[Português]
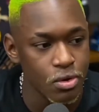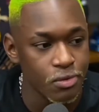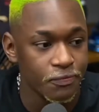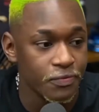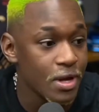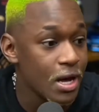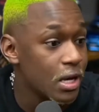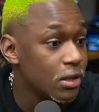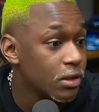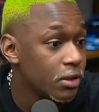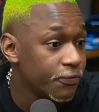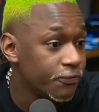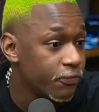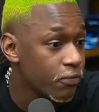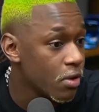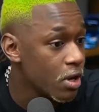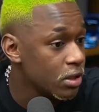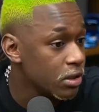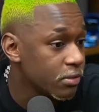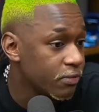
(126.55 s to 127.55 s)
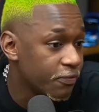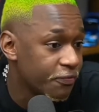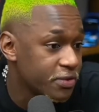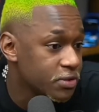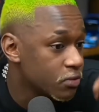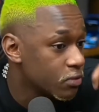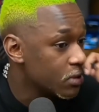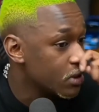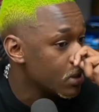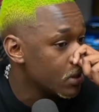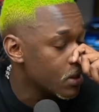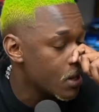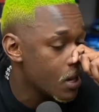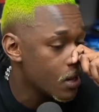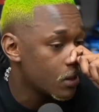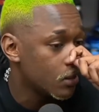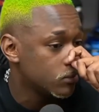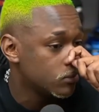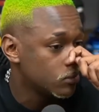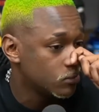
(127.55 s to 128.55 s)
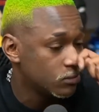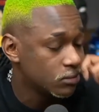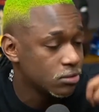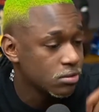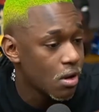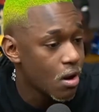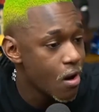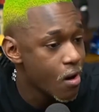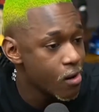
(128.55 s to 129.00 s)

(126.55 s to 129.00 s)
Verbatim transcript: Pô, viado, é foda, vou fazer o quê, caralho? Não vai ficar